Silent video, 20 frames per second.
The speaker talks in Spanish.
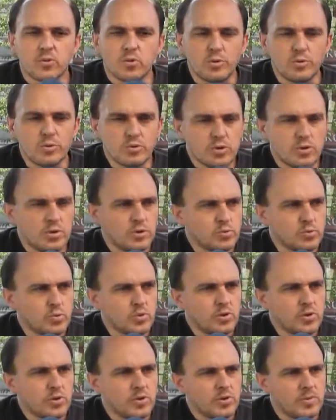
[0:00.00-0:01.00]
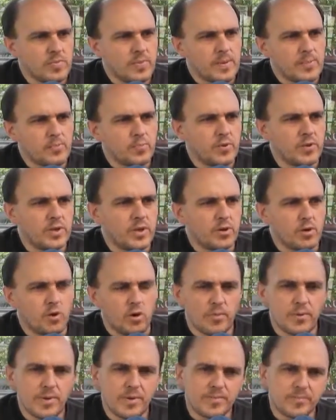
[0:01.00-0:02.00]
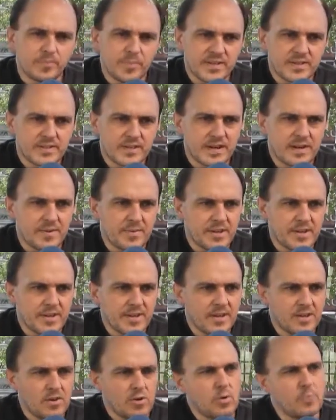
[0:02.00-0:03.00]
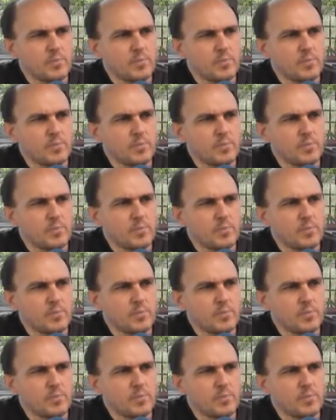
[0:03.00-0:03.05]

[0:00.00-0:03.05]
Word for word: Con un solo turno puede o bien pasar la mañana